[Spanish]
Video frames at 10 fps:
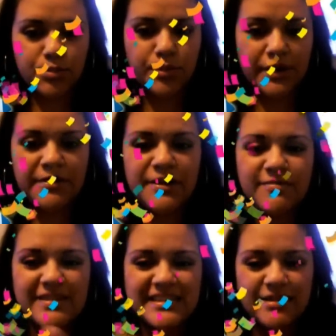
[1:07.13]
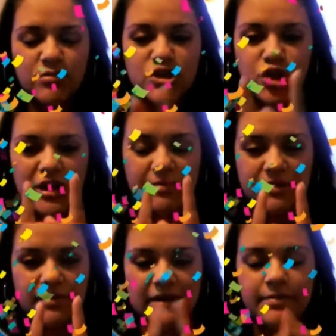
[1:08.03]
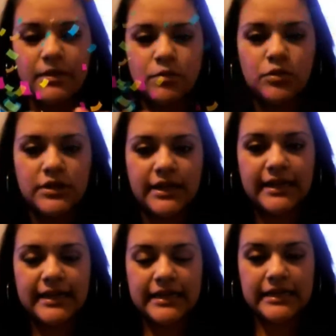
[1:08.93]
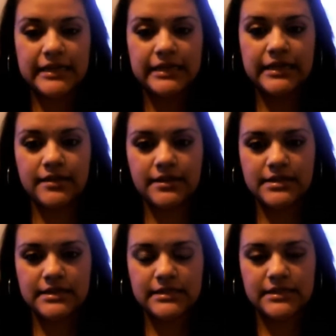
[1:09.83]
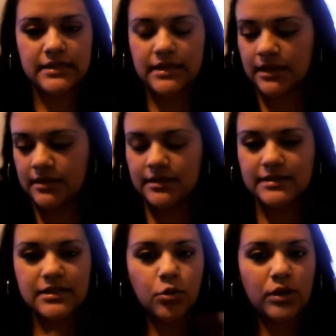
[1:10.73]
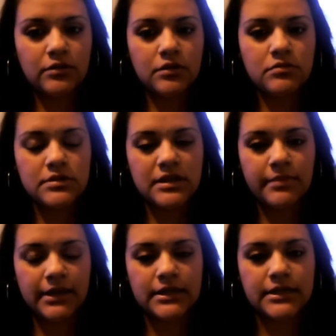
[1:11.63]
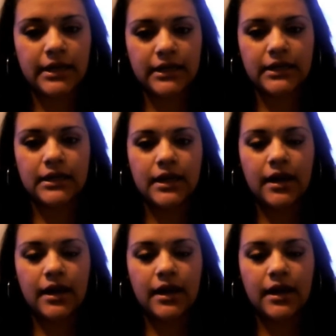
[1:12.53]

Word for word: Bueno, y comenzamos con la primera pregunta. Y dice así, ¿desde cuándo te gusta el maquillaje?